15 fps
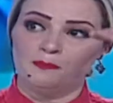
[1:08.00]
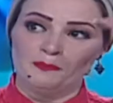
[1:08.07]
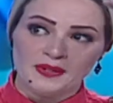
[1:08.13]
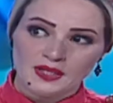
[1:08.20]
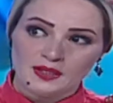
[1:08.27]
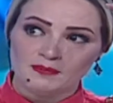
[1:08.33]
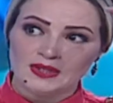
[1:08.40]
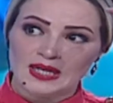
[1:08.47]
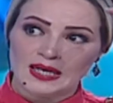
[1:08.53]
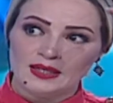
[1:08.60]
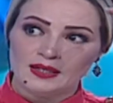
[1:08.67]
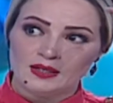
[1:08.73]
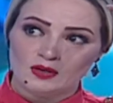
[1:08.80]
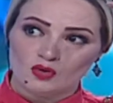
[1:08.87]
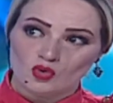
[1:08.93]
البيك نتاع
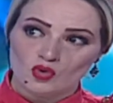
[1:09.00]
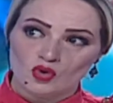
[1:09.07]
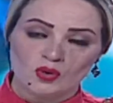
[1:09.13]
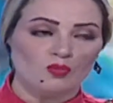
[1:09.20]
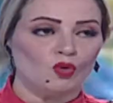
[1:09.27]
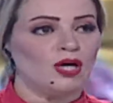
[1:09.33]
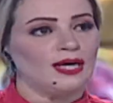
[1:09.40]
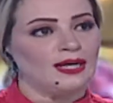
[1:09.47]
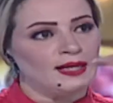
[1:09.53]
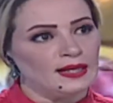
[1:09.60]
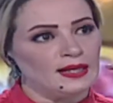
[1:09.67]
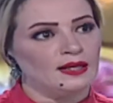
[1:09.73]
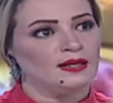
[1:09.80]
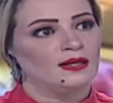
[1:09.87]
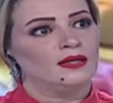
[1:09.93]
الكور احنا تو
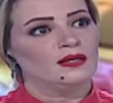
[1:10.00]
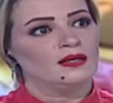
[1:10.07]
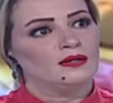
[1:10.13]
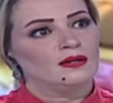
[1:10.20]
في البيك